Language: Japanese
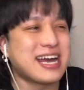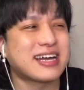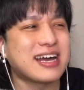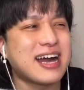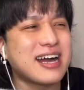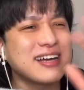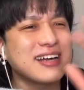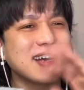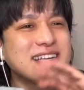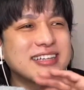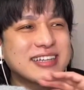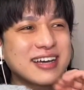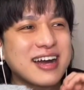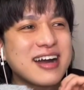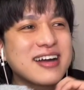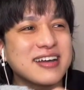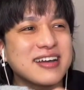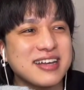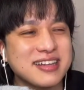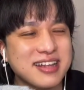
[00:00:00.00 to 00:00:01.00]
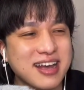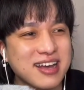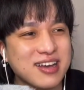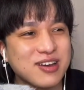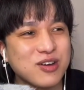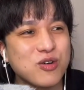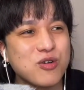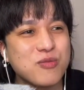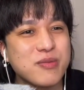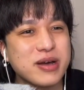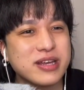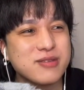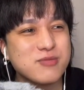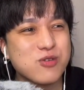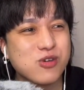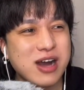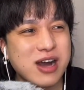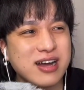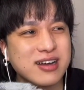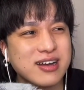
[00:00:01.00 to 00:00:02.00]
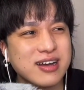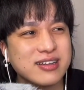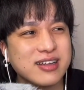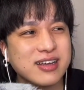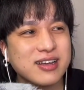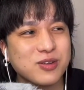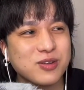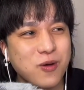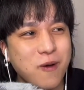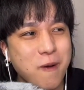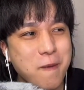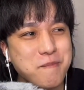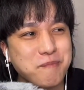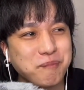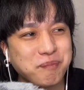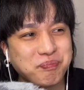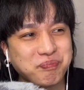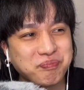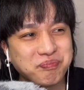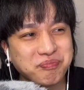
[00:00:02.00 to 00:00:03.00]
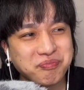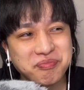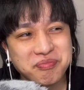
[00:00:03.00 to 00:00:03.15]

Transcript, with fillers: いや、考えた考えた。恵方巻きも考えたけど、